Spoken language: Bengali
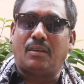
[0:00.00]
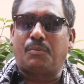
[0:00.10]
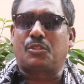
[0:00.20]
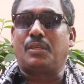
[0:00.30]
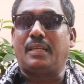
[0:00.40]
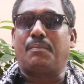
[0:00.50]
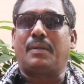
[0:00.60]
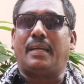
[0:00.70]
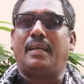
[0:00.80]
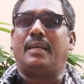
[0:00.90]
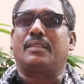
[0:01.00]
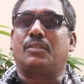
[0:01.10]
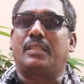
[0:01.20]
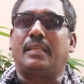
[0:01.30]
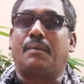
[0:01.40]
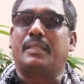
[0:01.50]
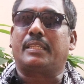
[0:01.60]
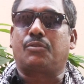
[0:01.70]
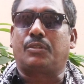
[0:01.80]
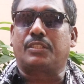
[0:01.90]
অবশ্যই আমরা এতদিনে
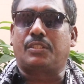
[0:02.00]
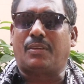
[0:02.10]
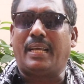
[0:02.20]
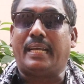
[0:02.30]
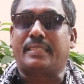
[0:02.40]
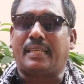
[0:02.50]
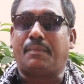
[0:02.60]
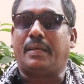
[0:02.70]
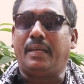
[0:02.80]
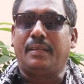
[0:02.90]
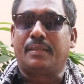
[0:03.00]
আমাদের শুটিং ছিল না আজকে আমরা